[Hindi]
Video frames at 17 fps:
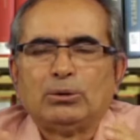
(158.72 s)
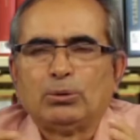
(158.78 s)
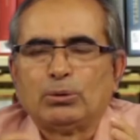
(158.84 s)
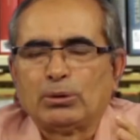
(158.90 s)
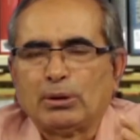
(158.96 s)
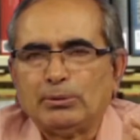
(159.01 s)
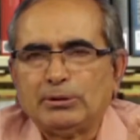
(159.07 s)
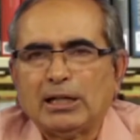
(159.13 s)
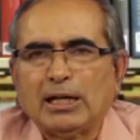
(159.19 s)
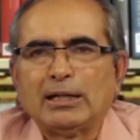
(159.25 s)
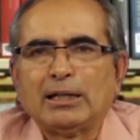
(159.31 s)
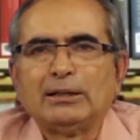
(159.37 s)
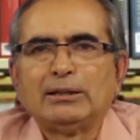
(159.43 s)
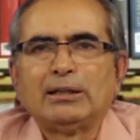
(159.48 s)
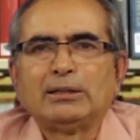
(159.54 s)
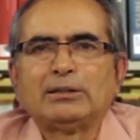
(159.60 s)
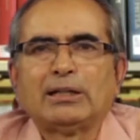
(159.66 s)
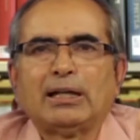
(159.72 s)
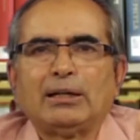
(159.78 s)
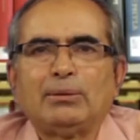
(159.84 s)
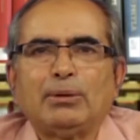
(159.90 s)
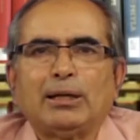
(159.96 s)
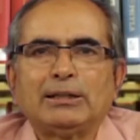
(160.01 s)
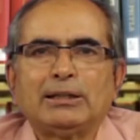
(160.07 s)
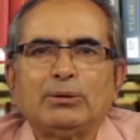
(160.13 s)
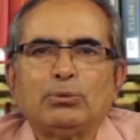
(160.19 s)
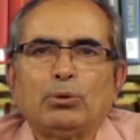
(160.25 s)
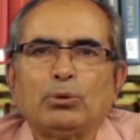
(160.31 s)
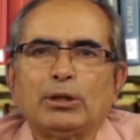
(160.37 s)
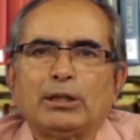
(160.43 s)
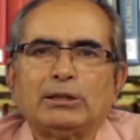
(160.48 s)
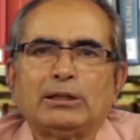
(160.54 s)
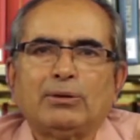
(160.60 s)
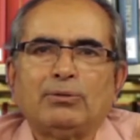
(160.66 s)
वो कविता के अंदर सारी बातें वो
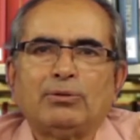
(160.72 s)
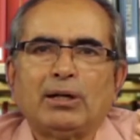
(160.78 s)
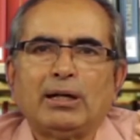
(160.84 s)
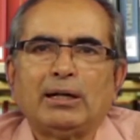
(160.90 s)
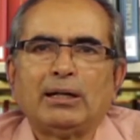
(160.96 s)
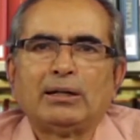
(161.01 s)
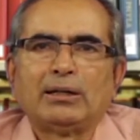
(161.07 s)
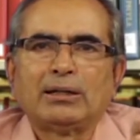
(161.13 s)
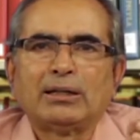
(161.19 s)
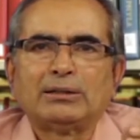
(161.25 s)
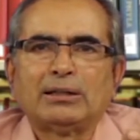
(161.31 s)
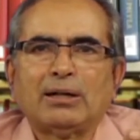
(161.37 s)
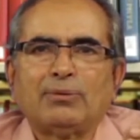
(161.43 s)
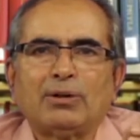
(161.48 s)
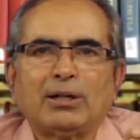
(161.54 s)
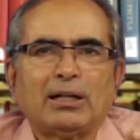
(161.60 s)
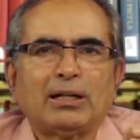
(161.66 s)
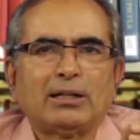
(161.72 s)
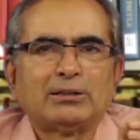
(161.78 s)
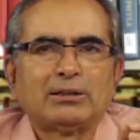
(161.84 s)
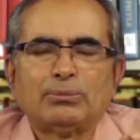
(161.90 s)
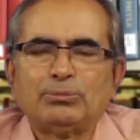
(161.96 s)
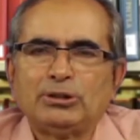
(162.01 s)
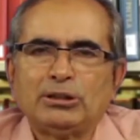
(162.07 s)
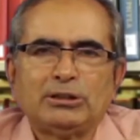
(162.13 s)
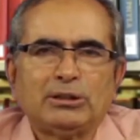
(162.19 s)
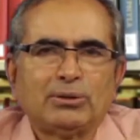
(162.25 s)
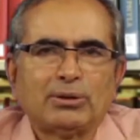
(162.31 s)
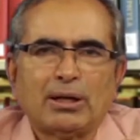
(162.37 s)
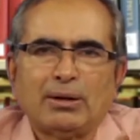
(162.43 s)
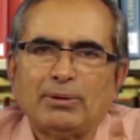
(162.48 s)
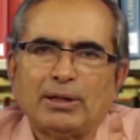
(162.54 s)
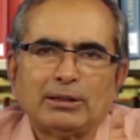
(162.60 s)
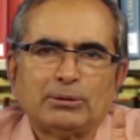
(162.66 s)
कहते हैं वर्णन कथा वगैरह सब चीज़ें
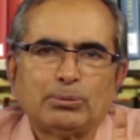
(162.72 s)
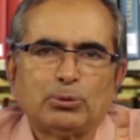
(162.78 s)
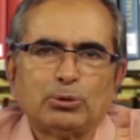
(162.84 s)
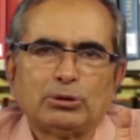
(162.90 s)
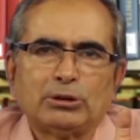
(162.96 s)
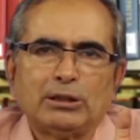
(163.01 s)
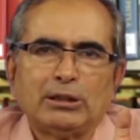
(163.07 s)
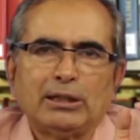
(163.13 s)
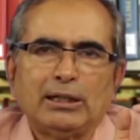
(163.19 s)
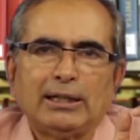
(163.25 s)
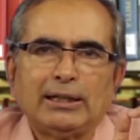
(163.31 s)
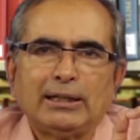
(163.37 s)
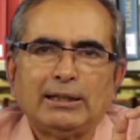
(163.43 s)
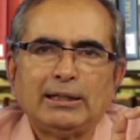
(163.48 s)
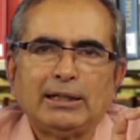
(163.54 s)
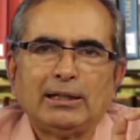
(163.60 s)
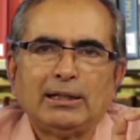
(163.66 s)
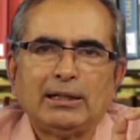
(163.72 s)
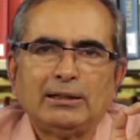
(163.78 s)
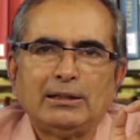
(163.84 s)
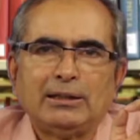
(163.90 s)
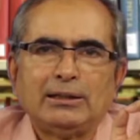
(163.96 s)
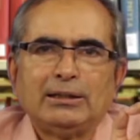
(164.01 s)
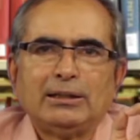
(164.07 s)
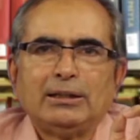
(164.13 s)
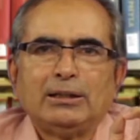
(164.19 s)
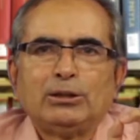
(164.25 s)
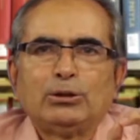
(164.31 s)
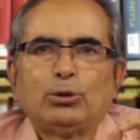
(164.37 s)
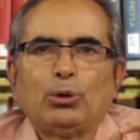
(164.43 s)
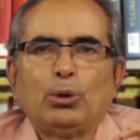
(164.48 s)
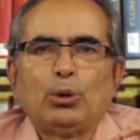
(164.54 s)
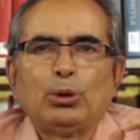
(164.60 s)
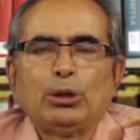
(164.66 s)
काव्यात्मक होती है लेकिन ये गद्य
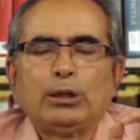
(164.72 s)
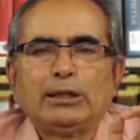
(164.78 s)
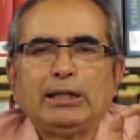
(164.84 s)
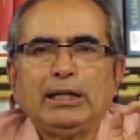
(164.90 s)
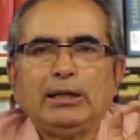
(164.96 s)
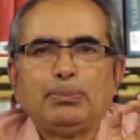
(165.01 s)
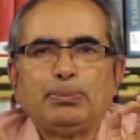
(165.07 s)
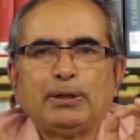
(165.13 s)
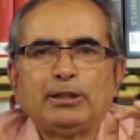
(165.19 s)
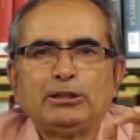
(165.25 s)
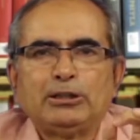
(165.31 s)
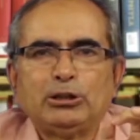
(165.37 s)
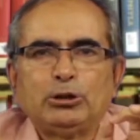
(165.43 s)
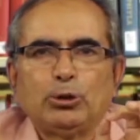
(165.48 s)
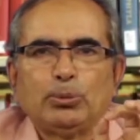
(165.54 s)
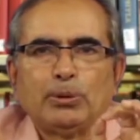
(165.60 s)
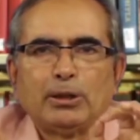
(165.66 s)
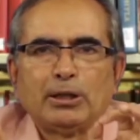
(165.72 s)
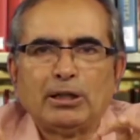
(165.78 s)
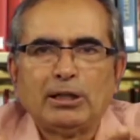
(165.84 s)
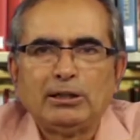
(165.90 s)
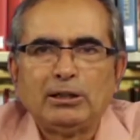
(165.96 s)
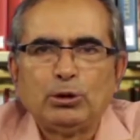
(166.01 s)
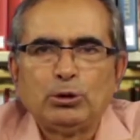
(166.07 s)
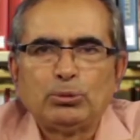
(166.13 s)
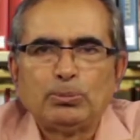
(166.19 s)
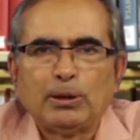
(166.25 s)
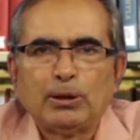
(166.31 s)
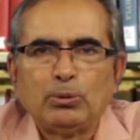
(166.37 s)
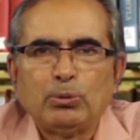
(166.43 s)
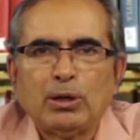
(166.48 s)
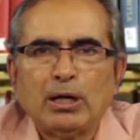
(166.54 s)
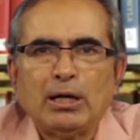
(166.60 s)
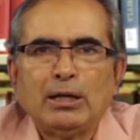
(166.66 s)
तो किन परिस्थितियों में गद्य उत्पन्न
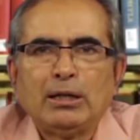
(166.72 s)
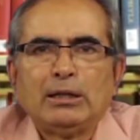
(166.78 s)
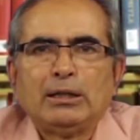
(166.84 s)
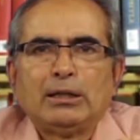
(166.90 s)
हुआ